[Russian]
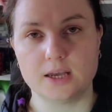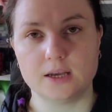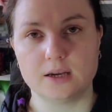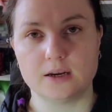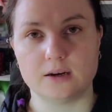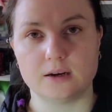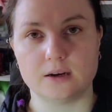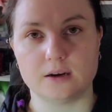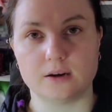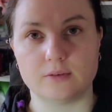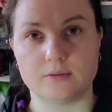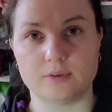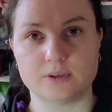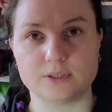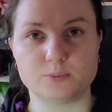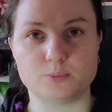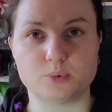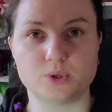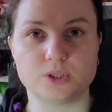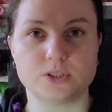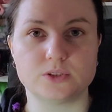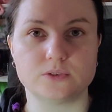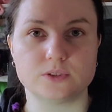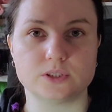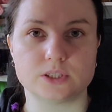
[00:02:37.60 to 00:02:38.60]
а,
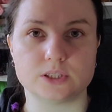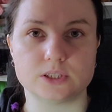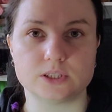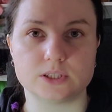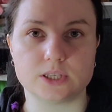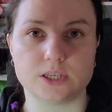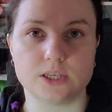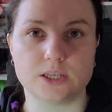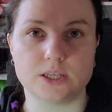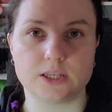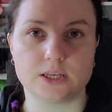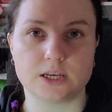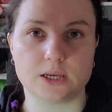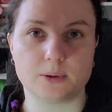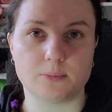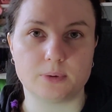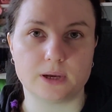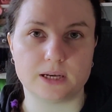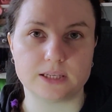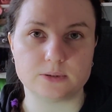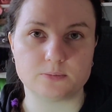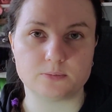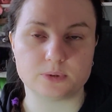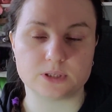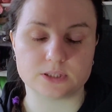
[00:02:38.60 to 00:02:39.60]
воспользоваться скидкой
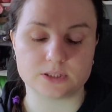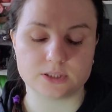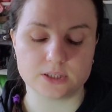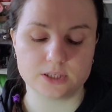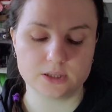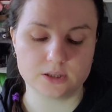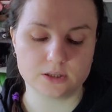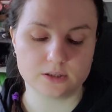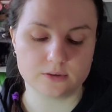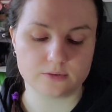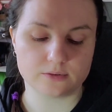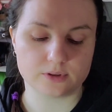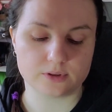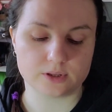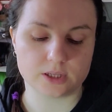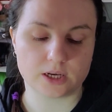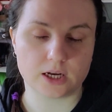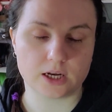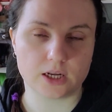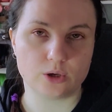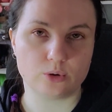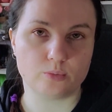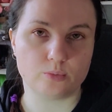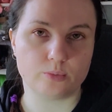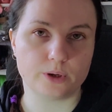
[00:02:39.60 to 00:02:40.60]
5%
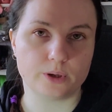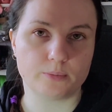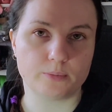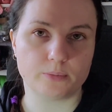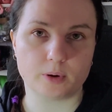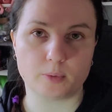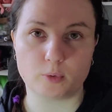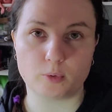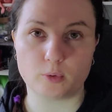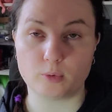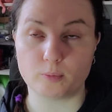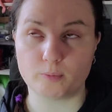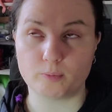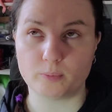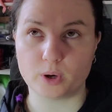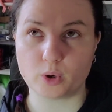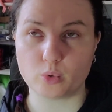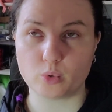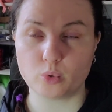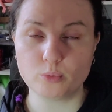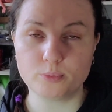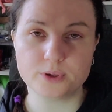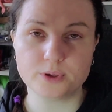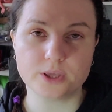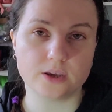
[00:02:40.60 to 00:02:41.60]
на любые
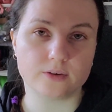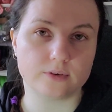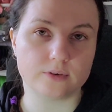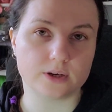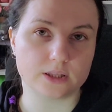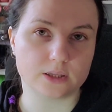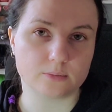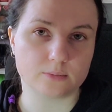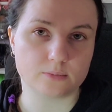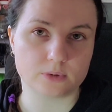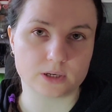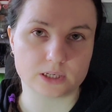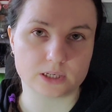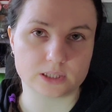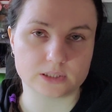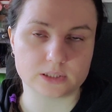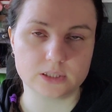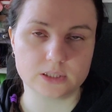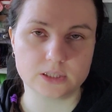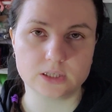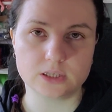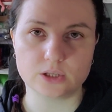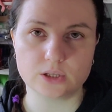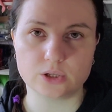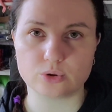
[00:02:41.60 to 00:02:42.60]
покупки в этом
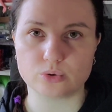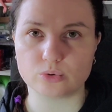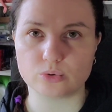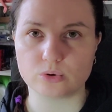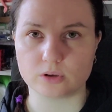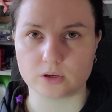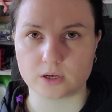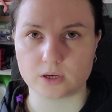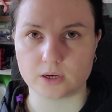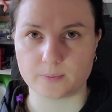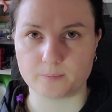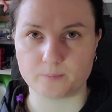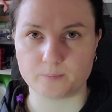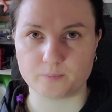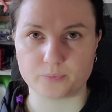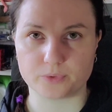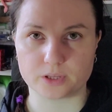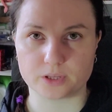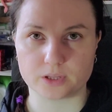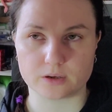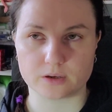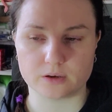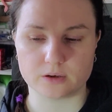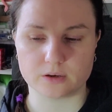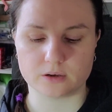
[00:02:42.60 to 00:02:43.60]
магазине, не только
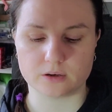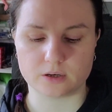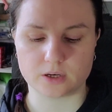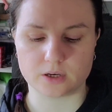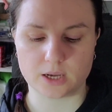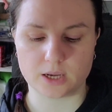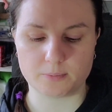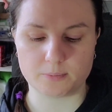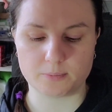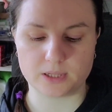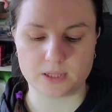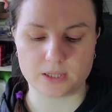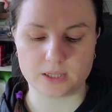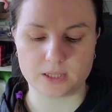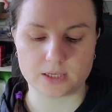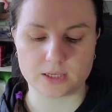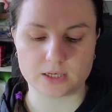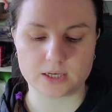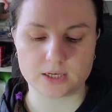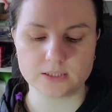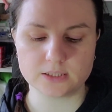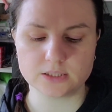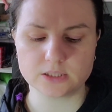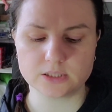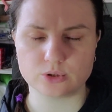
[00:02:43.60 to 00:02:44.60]
а, капельные
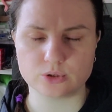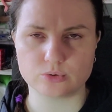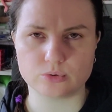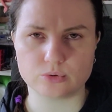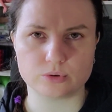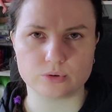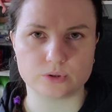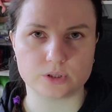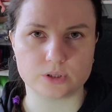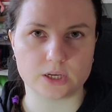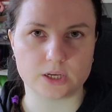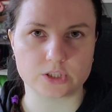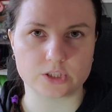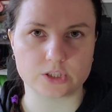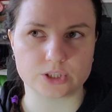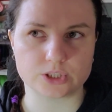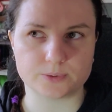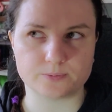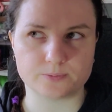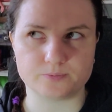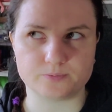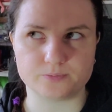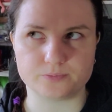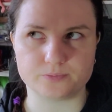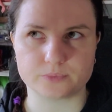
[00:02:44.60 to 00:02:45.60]
краски, но
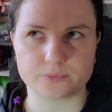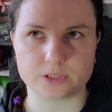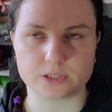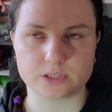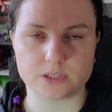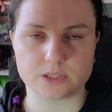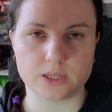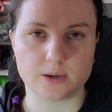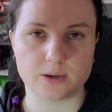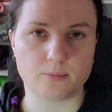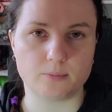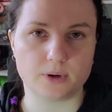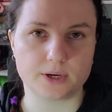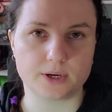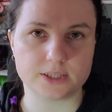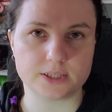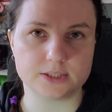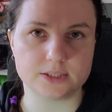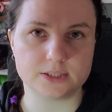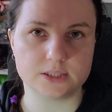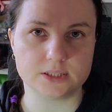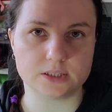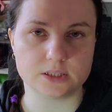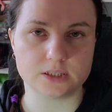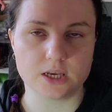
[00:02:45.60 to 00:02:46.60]
также там
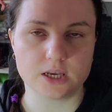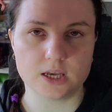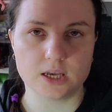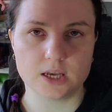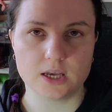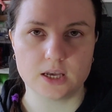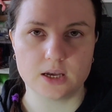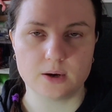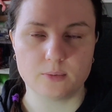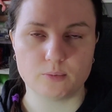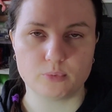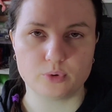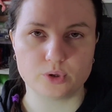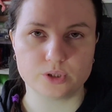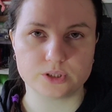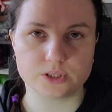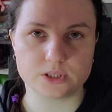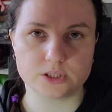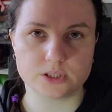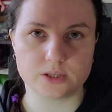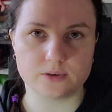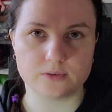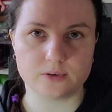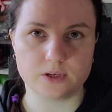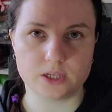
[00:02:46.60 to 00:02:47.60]
магазин по
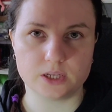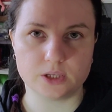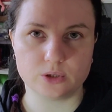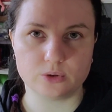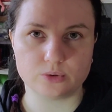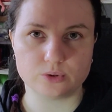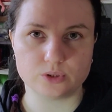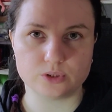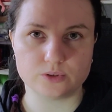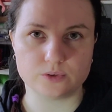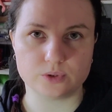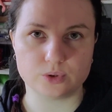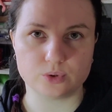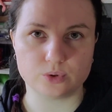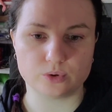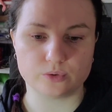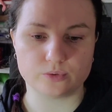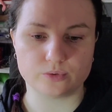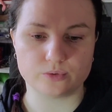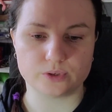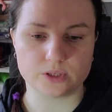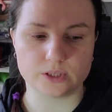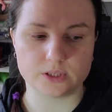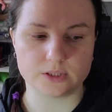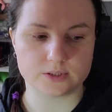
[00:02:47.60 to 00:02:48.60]
изготовлению
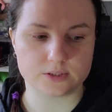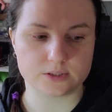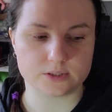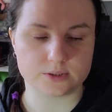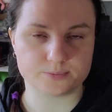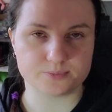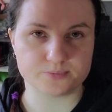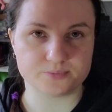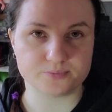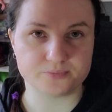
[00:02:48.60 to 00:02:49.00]
цветов из